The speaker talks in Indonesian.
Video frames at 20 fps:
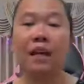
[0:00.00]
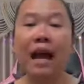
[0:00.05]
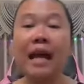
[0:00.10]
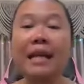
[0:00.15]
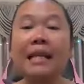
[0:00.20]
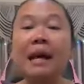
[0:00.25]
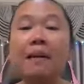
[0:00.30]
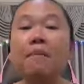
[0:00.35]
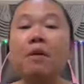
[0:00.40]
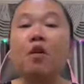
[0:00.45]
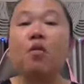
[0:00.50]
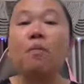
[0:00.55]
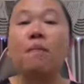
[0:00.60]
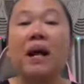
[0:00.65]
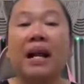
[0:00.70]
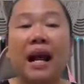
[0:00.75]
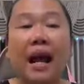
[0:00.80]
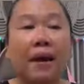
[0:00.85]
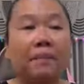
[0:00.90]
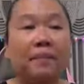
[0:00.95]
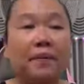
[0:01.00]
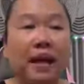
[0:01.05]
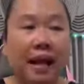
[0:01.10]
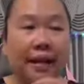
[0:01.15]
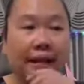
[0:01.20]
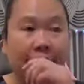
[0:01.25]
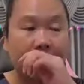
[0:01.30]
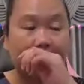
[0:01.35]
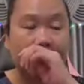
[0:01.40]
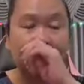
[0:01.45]
hanya mengumbar
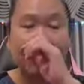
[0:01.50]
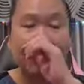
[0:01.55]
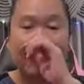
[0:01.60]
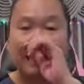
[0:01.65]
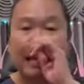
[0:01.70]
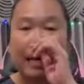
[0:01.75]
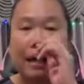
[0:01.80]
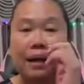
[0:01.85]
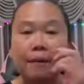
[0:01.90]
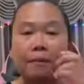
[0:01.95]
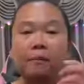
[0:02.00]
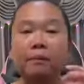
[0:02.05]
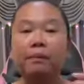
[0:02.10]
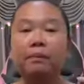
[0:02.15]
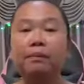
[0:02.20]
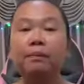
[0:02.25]
adiknya saja.